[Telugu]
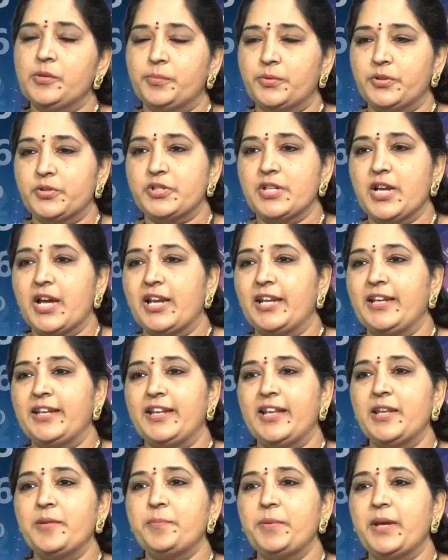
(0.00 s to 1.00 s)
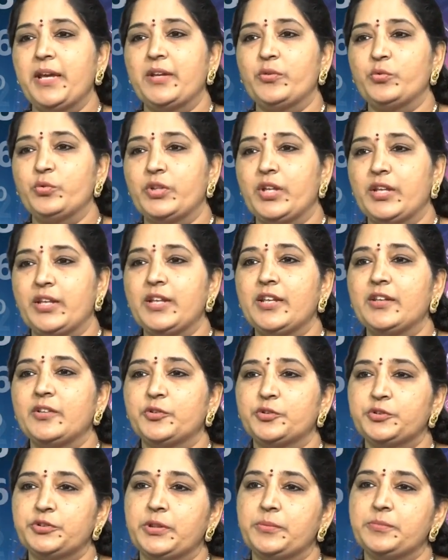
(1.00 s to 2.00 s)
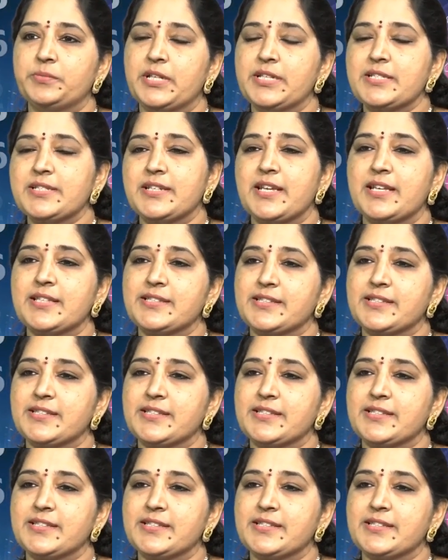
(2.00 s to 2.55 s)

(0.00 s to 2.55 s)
ఇప్పుడు శాలిని అని పేరు ఉందని అనుకుందాం జస్ట్